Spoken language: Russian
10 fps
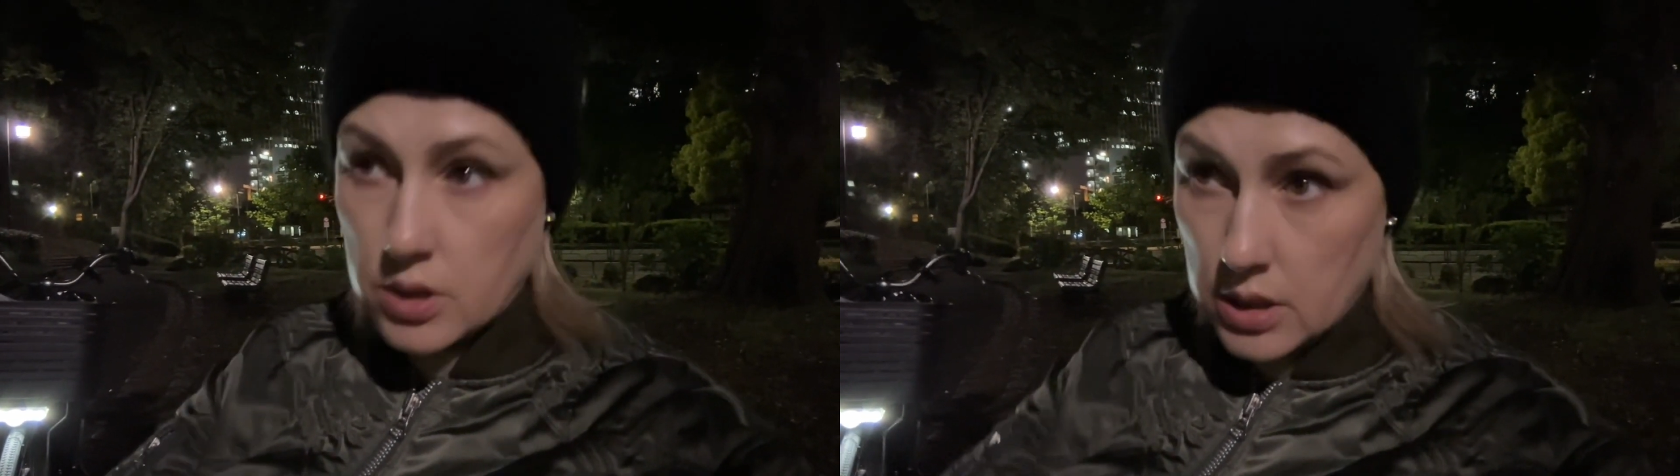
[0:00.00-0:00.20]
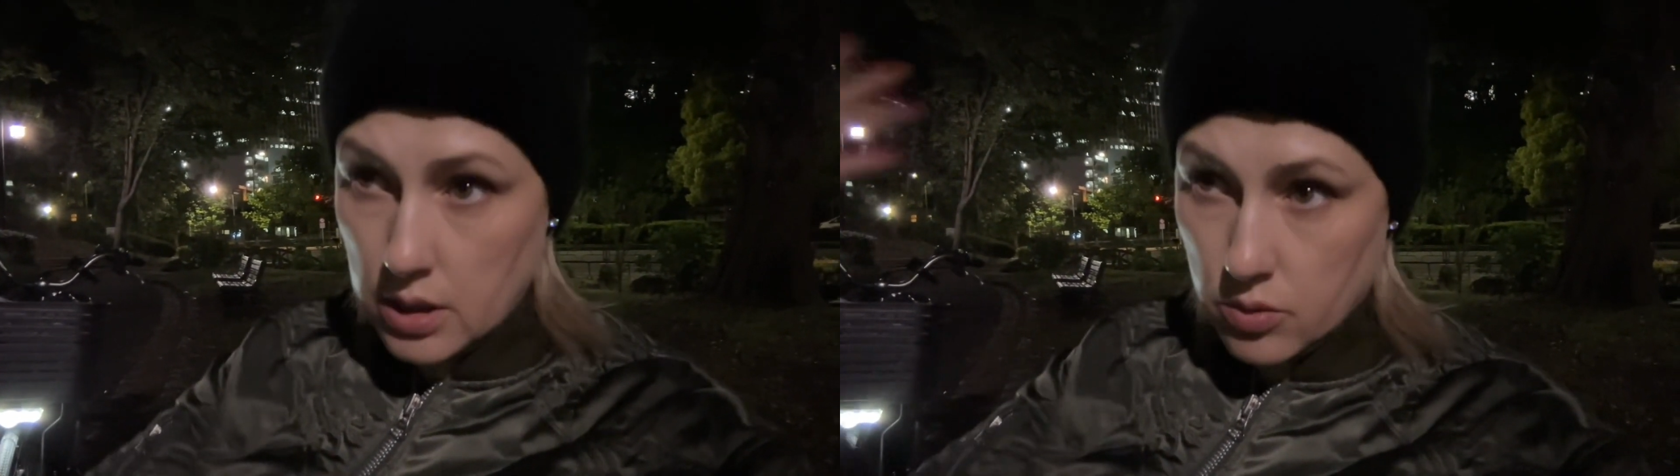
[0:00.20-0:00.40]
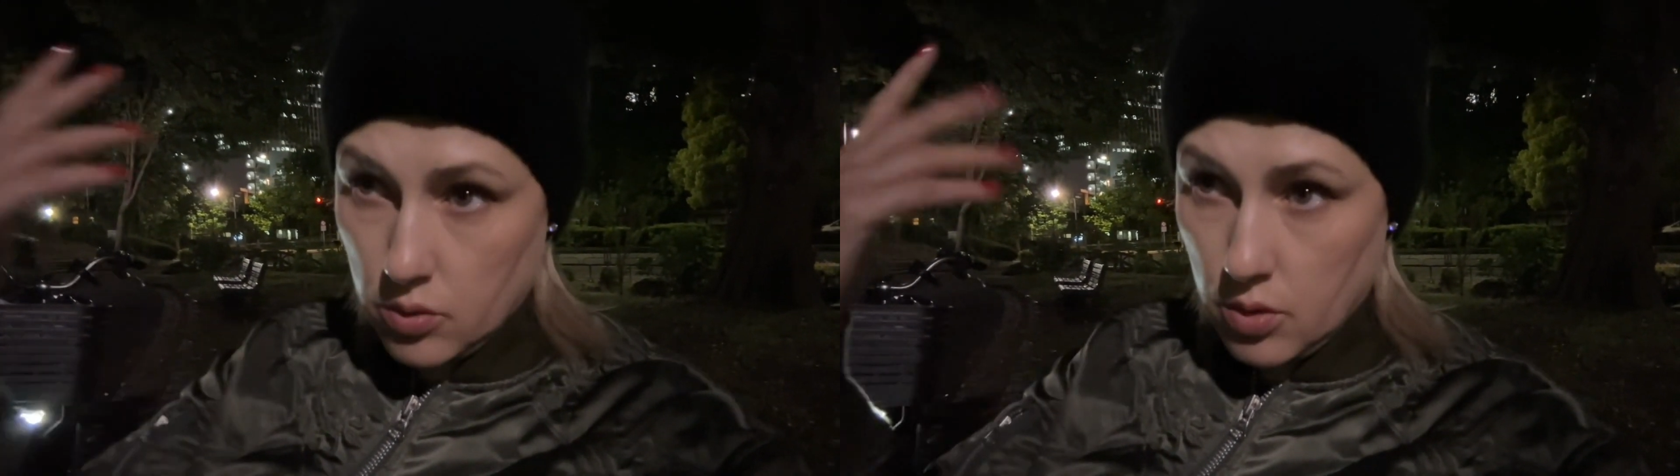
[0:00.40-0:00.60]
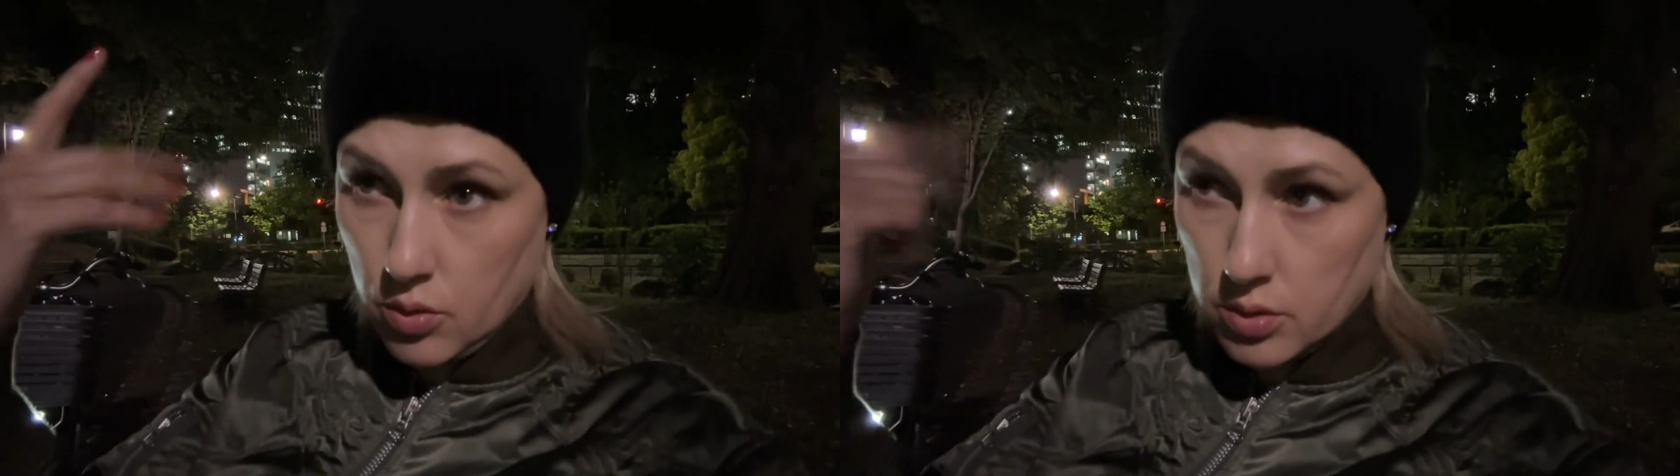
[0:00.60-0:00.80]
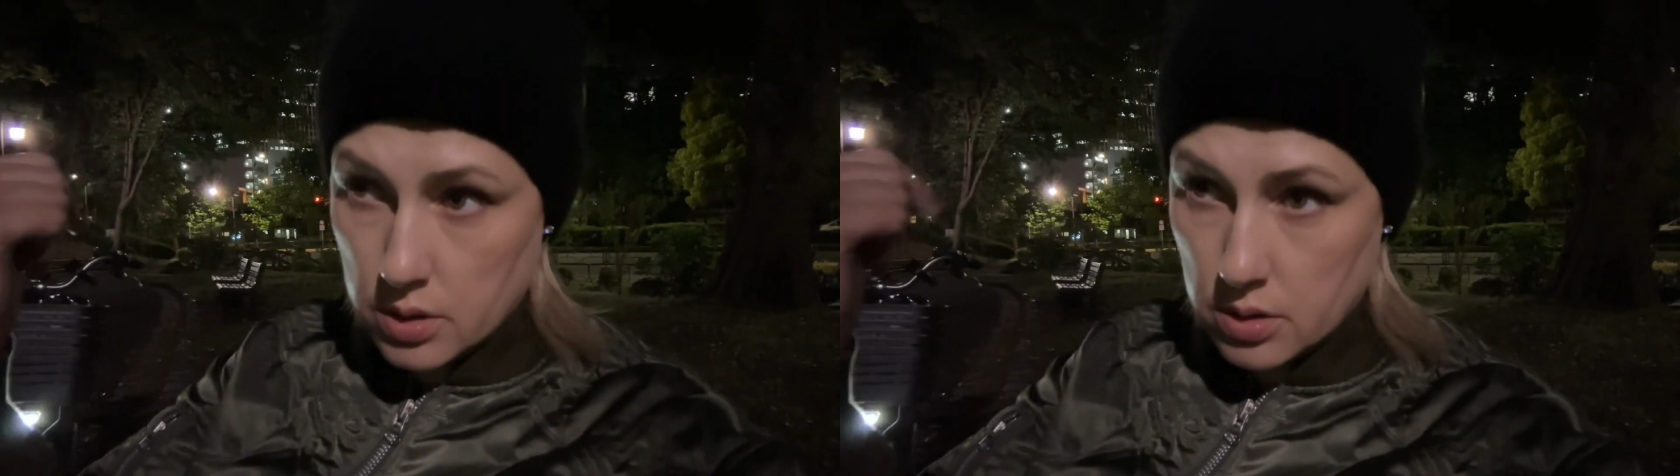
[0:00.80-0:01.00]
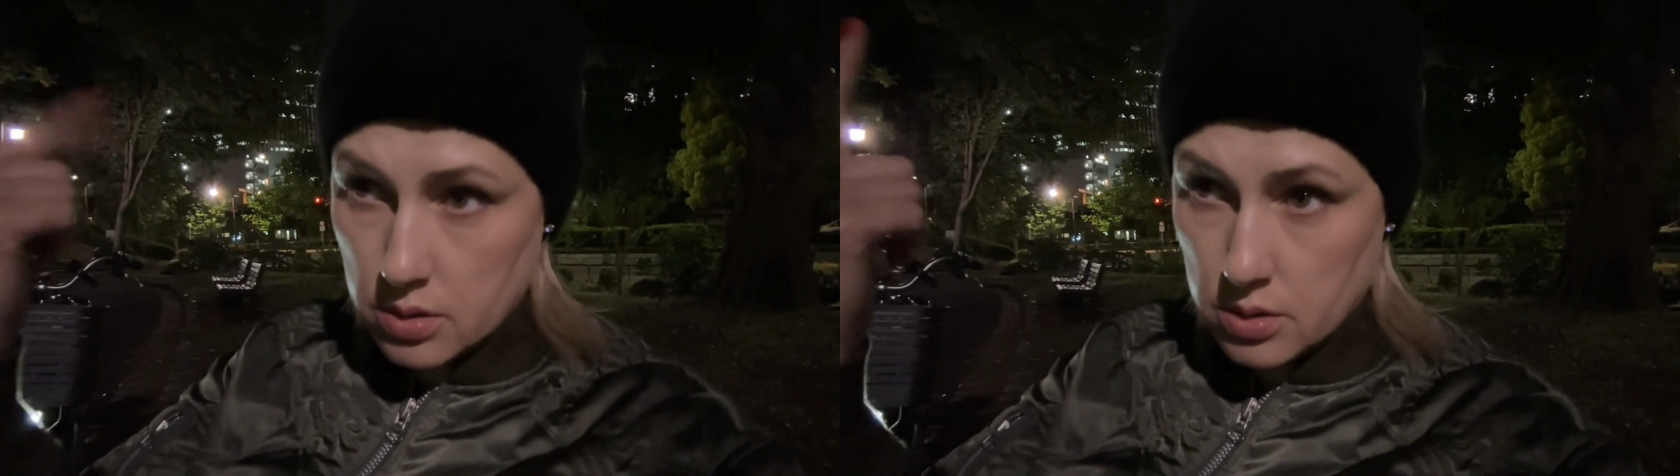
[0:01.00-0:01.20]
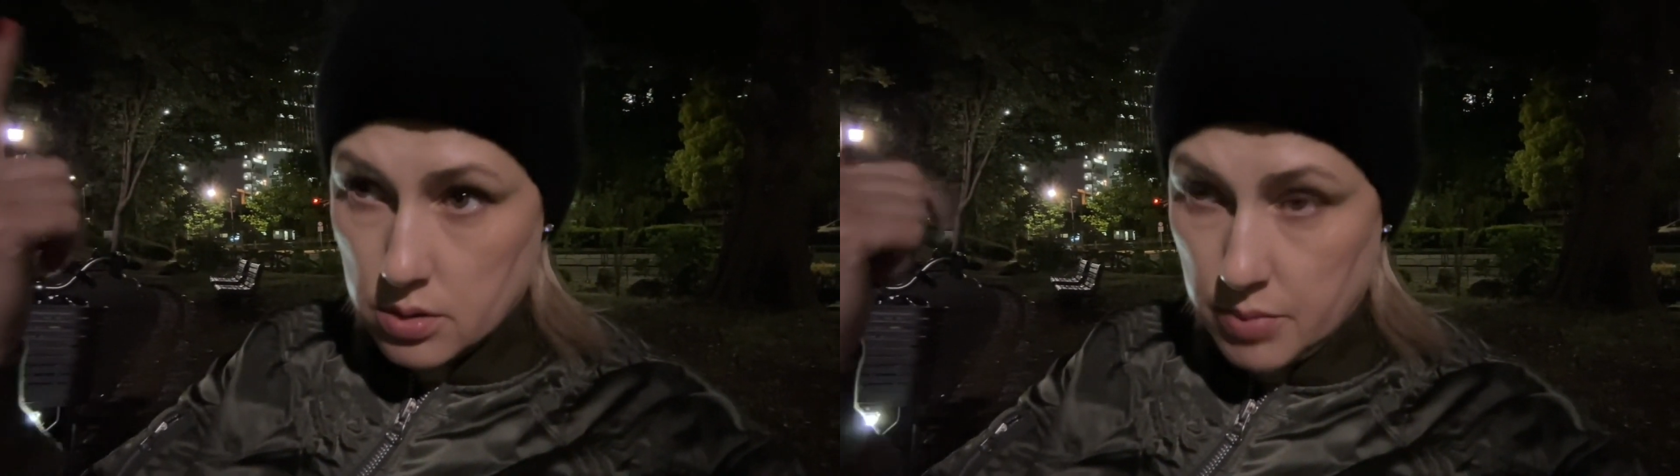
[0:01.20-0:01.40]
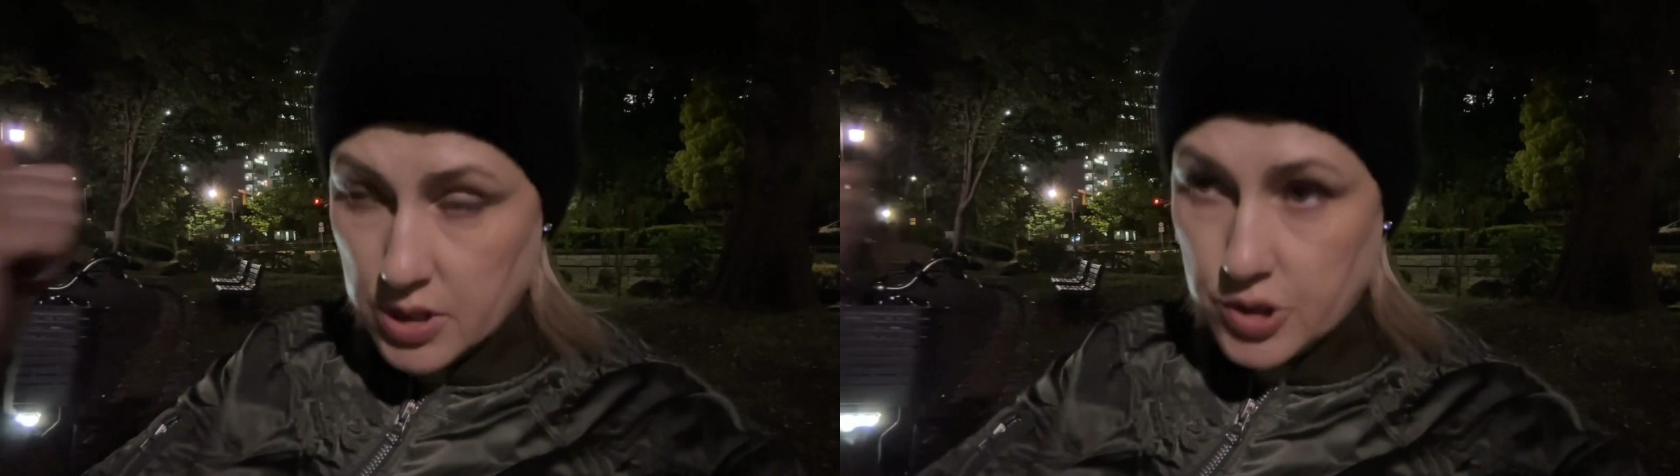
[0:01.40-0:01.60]
недалеко от
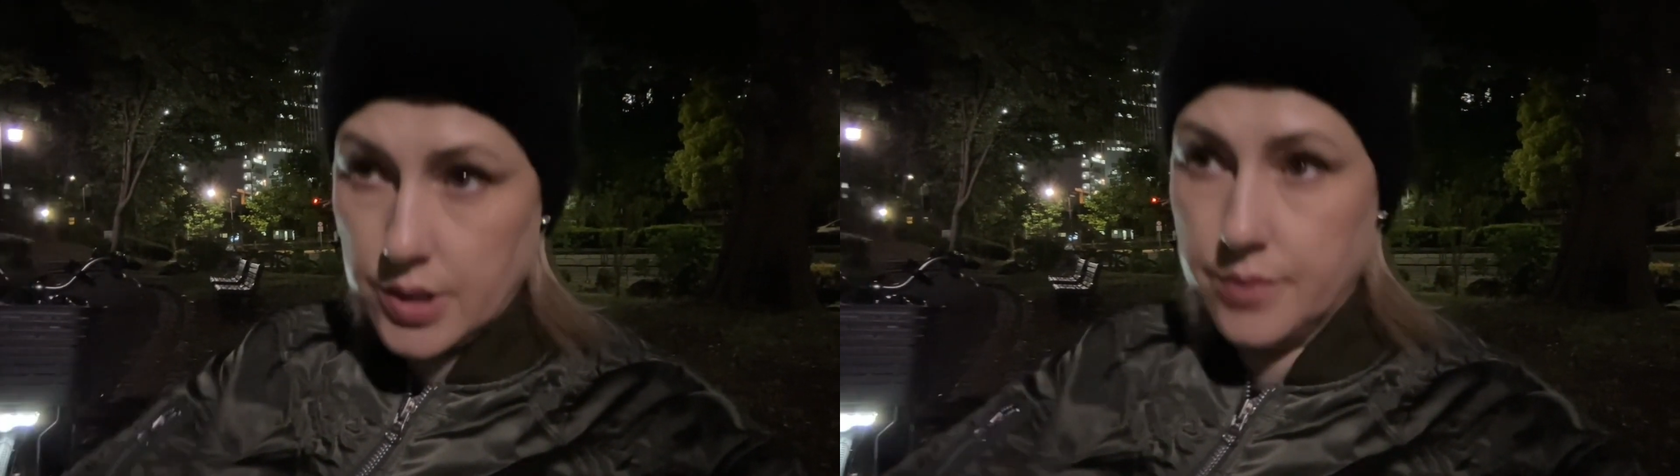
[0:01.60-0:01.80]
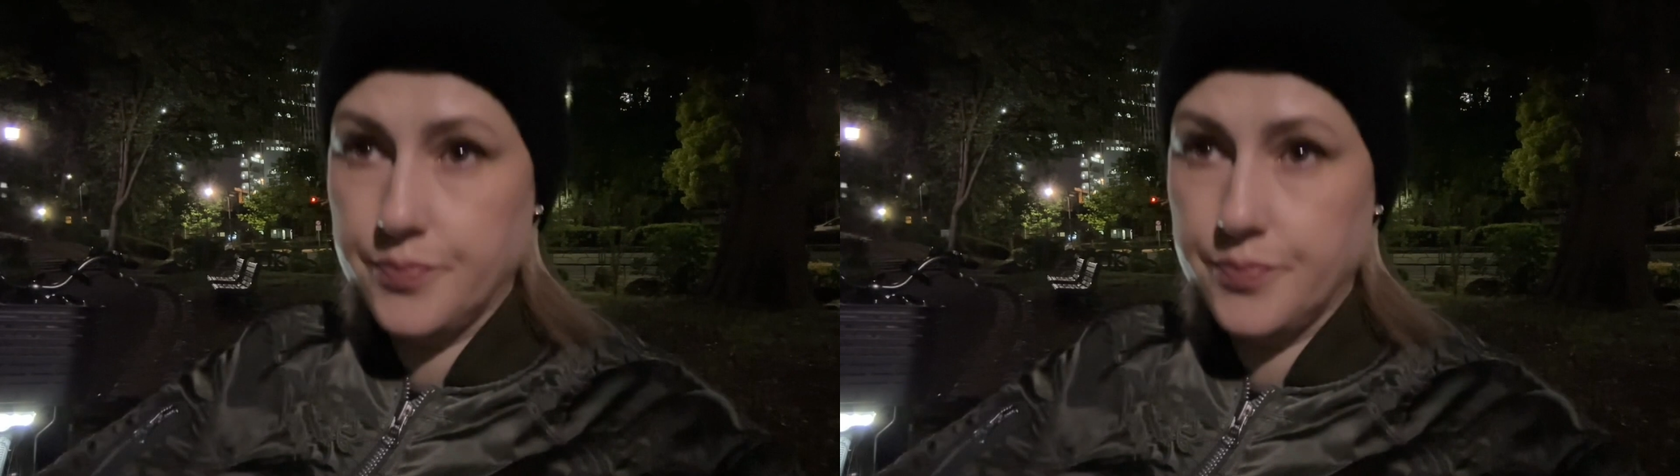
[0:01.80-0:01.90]
э, башни